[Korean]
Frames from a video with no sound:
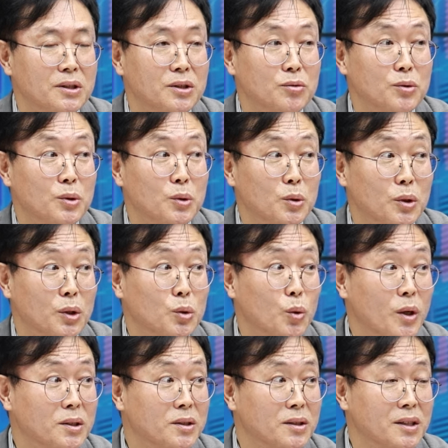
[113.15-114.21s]
19년 이때
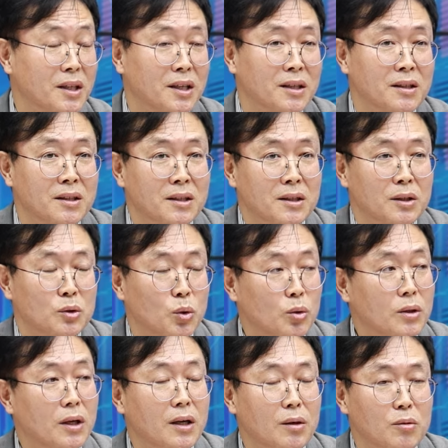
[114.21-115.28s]
좋았을 때 네.
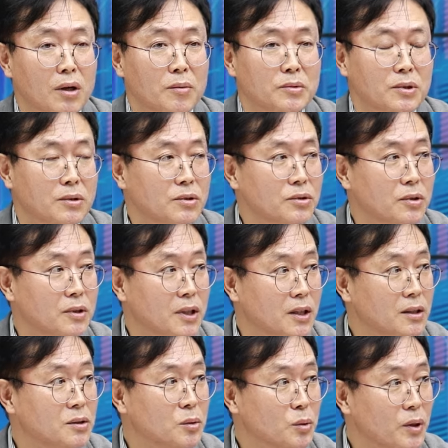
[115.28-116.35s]
좋다라고 하면서 증설
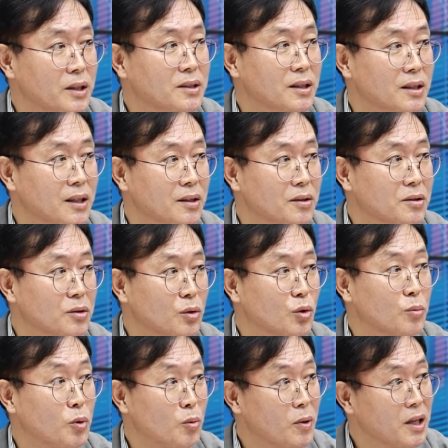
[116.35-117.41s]
대대적으로 했잖아요. 그러고
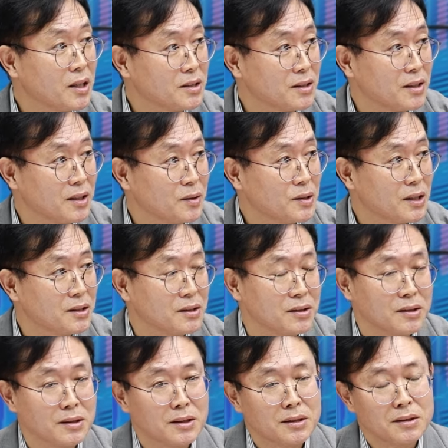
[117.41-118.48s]
네. 폭망했잖아요, 사실은.
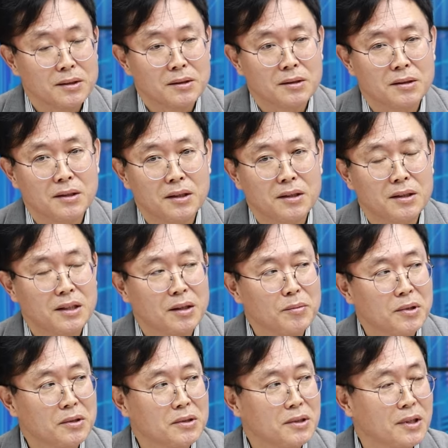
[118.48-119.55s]
네. 그렇기
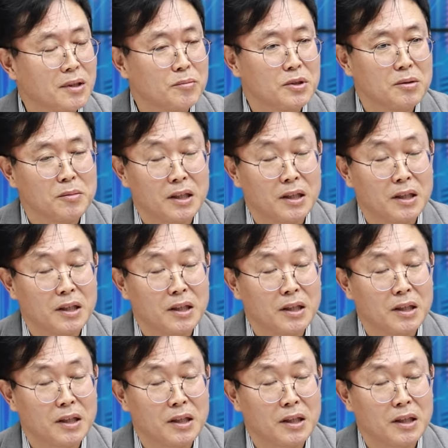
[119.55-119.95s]
때문에 그 사람들